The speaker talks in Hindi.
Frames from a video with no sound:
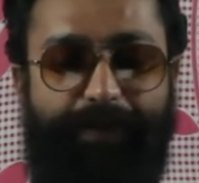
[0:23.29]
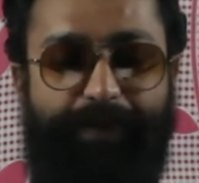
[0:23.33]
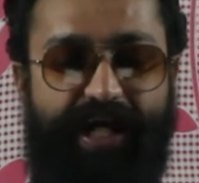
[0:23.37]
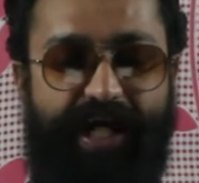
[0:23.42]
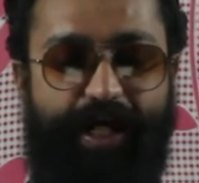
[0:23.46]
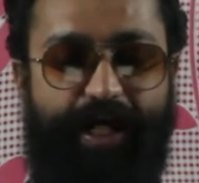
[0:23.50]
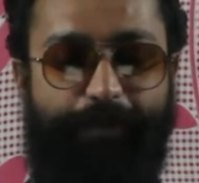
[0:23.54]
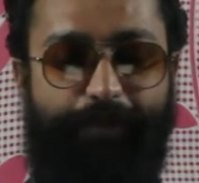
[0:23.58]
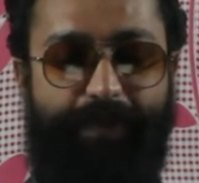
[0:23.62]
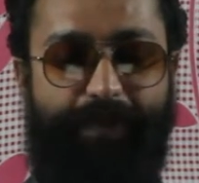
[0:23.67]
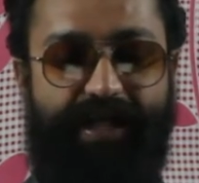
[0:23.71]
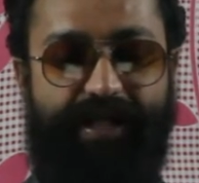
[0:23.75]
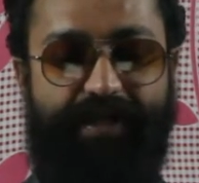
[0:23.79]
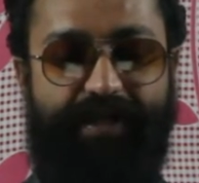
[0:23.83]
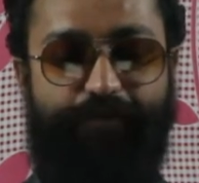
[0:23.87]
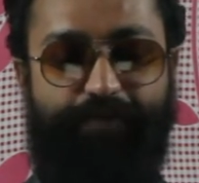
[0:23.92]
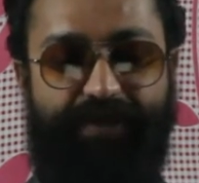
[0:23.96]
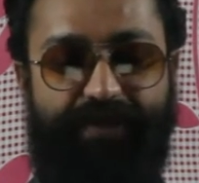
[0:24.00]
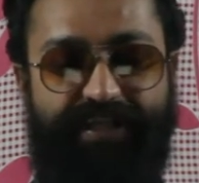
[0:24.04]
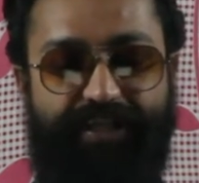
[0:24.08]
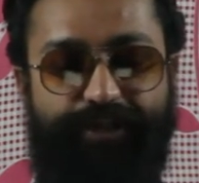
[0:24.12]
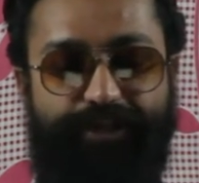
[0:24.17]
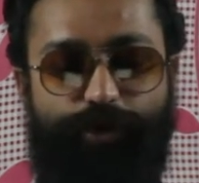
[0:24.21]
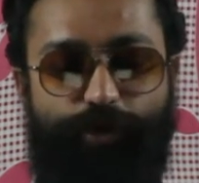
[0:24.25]
पैडमैन
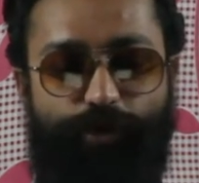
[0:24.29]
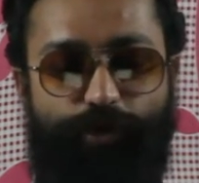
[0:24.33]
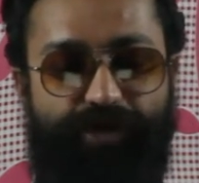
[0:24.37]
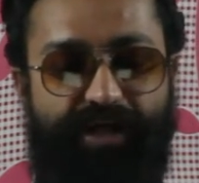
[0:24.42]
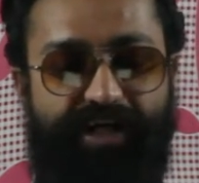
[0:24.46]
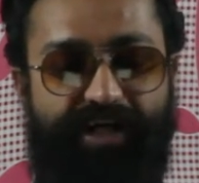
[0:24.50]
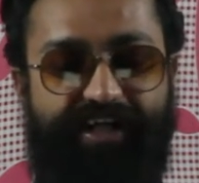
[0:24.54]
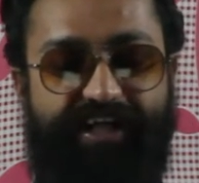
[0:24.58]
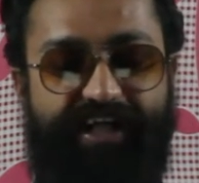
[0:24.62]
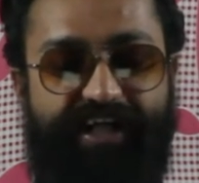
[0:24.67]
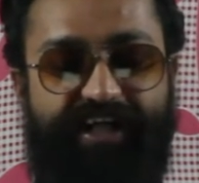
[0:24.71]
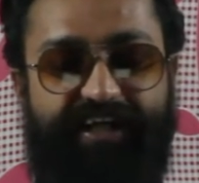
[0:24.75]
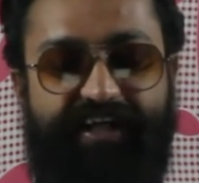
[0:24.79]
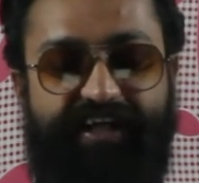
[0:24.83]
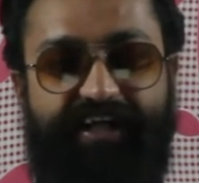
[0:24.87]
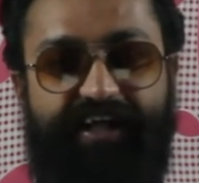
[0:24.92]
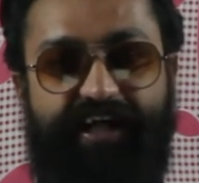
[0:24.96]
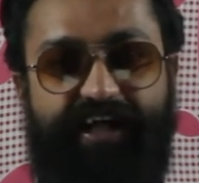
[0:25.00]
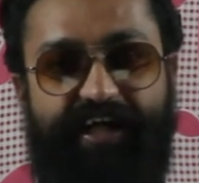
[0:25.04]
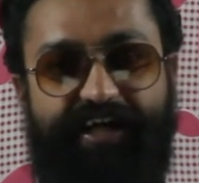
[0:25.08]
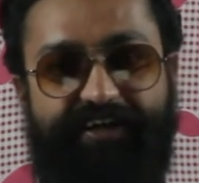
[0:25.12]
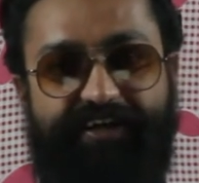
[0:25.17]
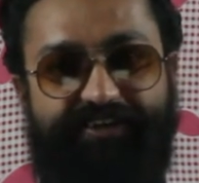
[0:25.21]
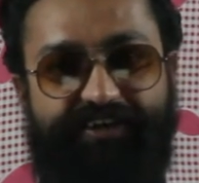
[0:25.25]
भी दो घंटे की
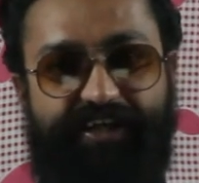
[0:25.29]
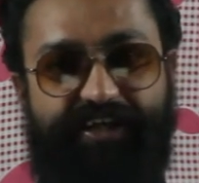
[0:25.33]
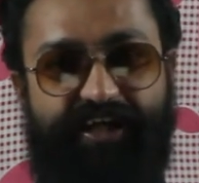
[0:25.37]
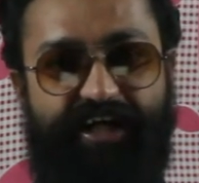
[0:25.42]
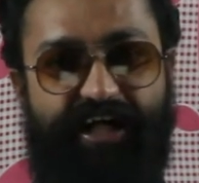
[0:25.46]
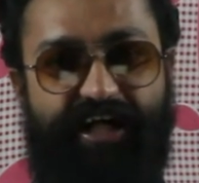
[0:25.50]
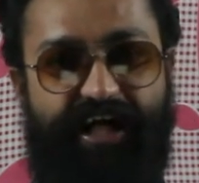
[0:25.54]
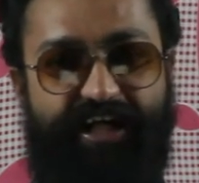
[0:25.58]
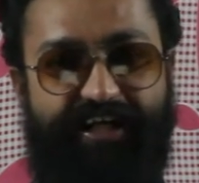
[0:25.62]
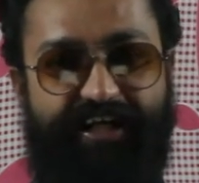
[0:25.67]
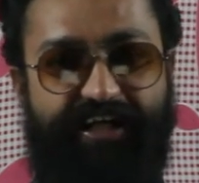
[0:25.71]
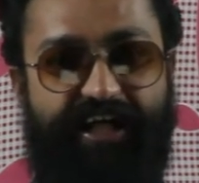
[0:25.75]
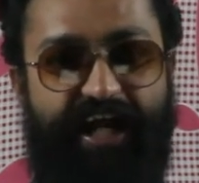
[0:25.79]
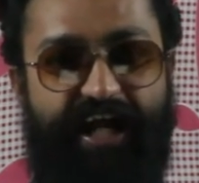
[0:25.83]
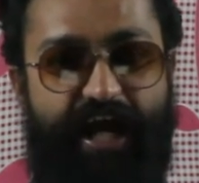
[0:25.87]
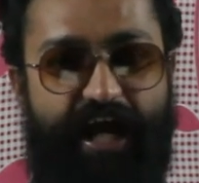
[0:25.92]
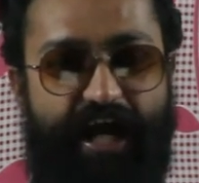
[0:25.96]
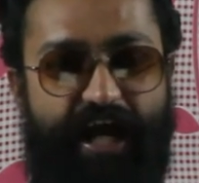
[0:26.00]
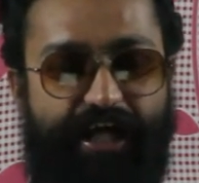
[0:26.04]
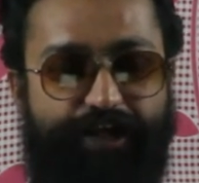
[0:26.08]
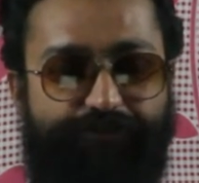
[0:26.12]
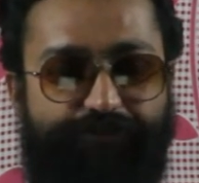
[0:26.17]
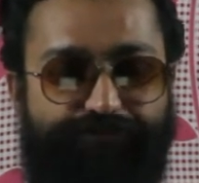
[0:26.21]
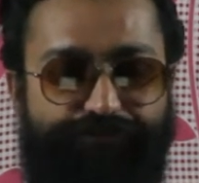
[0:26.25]
एक सरकारी
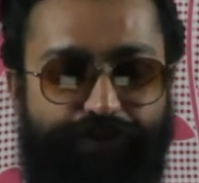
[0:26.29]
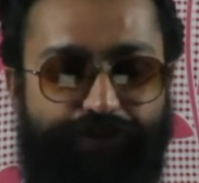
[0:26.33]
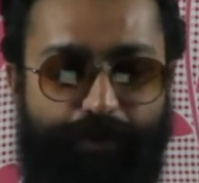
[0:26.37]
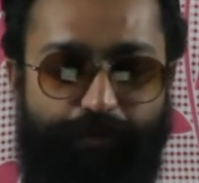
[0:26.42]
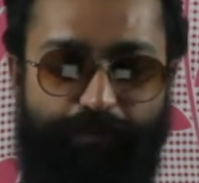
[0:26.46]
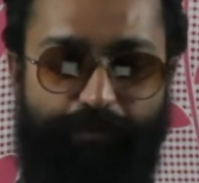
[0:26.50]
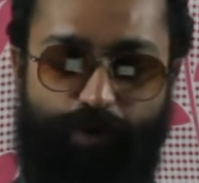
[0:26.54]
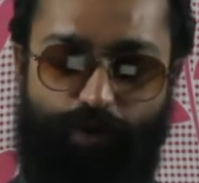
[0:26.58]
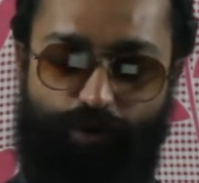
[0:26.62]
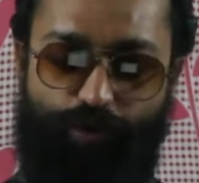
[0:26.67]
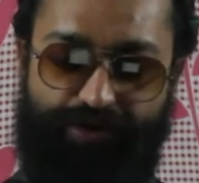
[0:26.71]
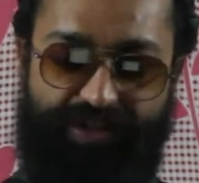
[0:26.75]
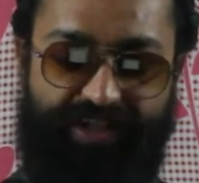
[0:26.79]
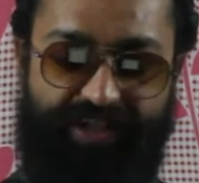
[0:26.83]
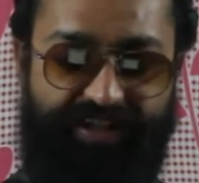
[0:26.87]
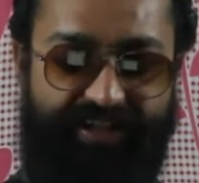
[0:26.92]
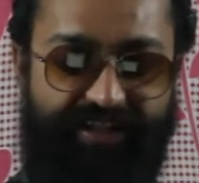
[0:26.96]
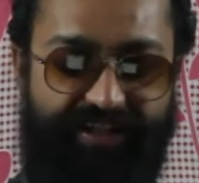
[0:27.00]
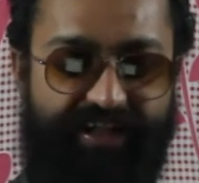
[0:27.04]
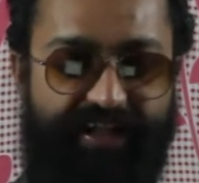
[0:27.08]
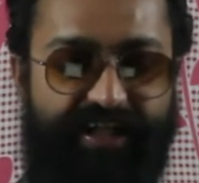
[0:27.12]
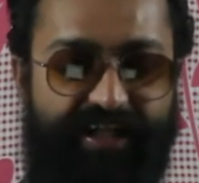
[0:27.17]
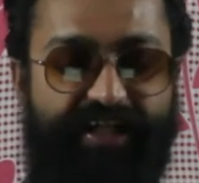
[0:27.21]
एड फिल्म होगी